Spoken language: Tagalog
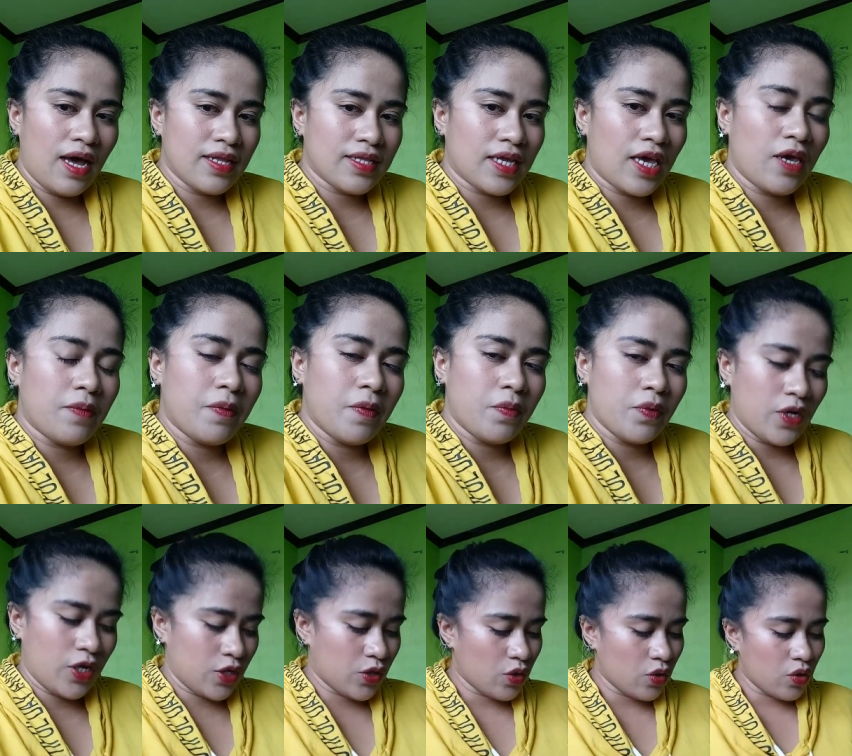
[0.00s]
lahat kayo
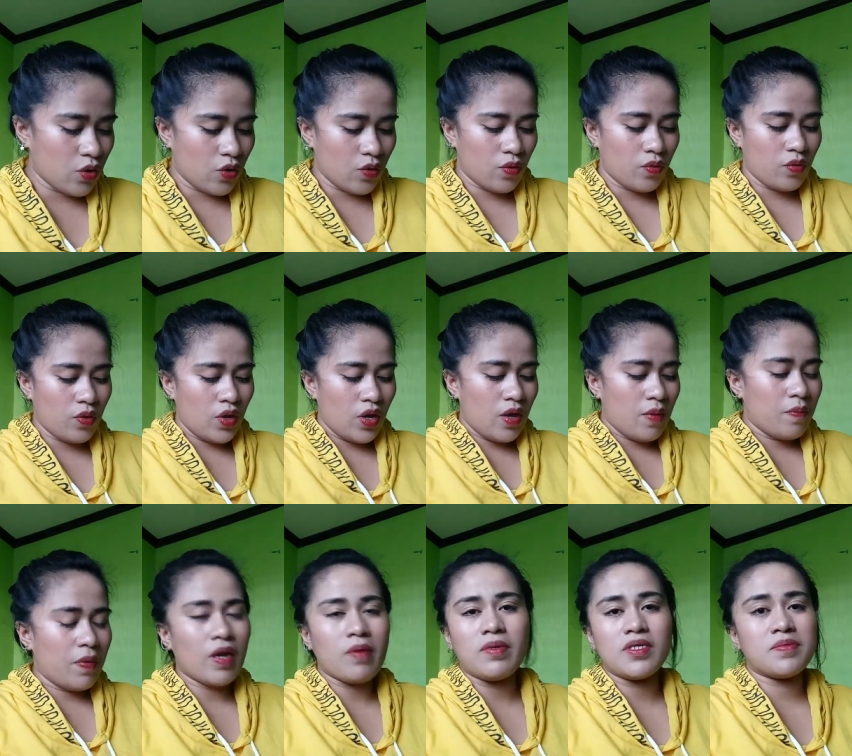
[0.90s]
paborito ko.
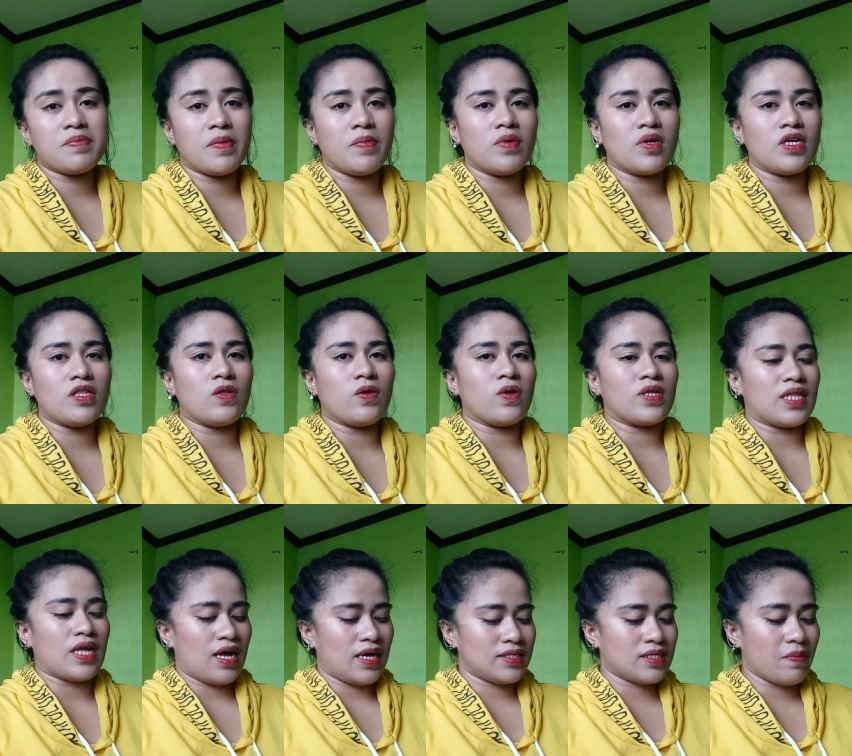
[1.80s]
Pero mas paborito
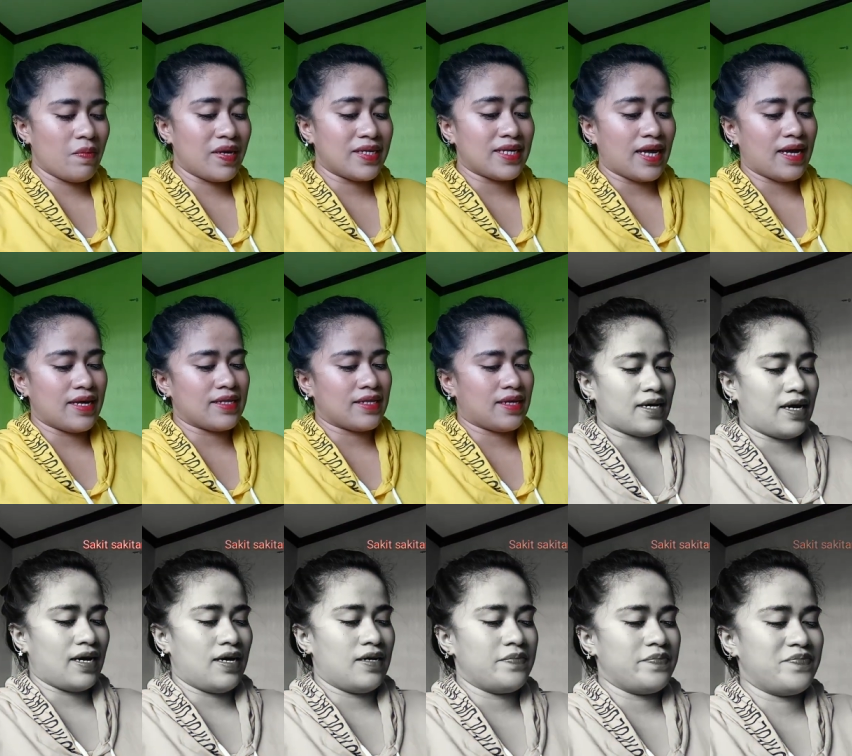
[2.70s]
ko ta kasi may sakit
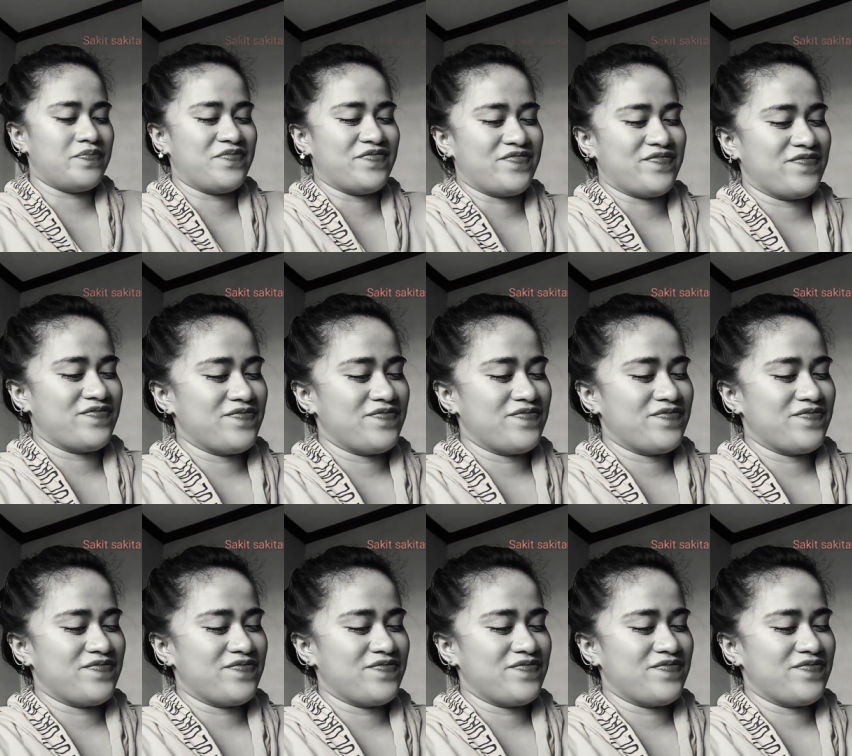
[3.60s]
ka. No, sir!